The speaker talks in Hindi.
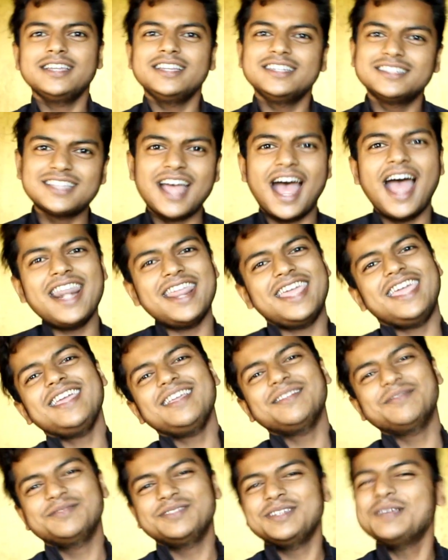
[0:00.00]
इंसान है
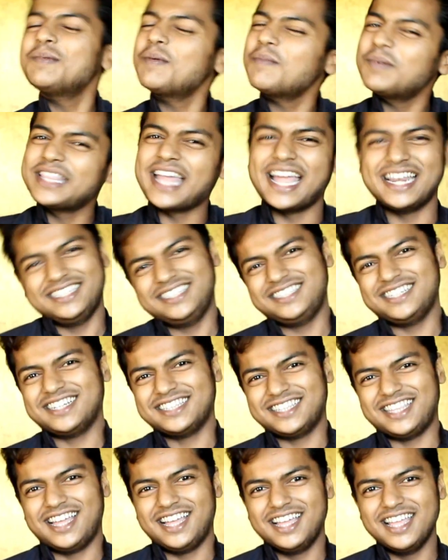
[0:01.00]
कि मैं बता नहीं
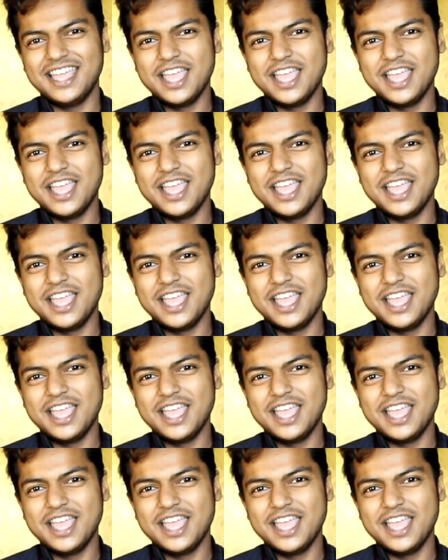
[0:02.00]
सकता